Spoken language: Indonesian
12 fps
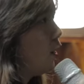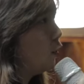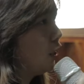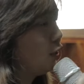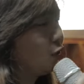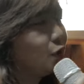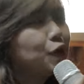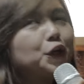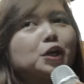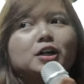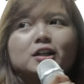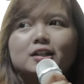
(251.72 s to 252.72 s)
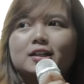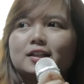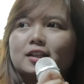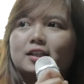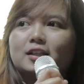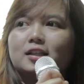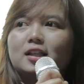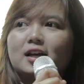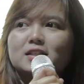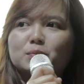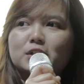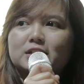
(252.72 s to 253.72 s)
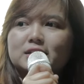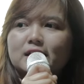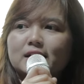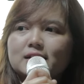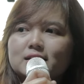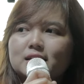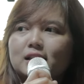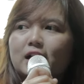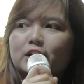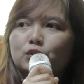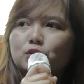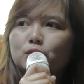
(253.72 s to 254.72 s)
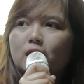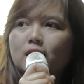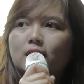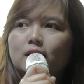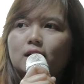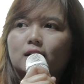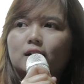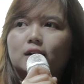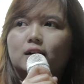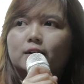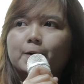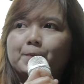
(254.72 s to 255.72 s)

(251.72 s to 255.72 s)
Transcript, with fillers: tahun itu dan sebenarnya setelah itu juga uh,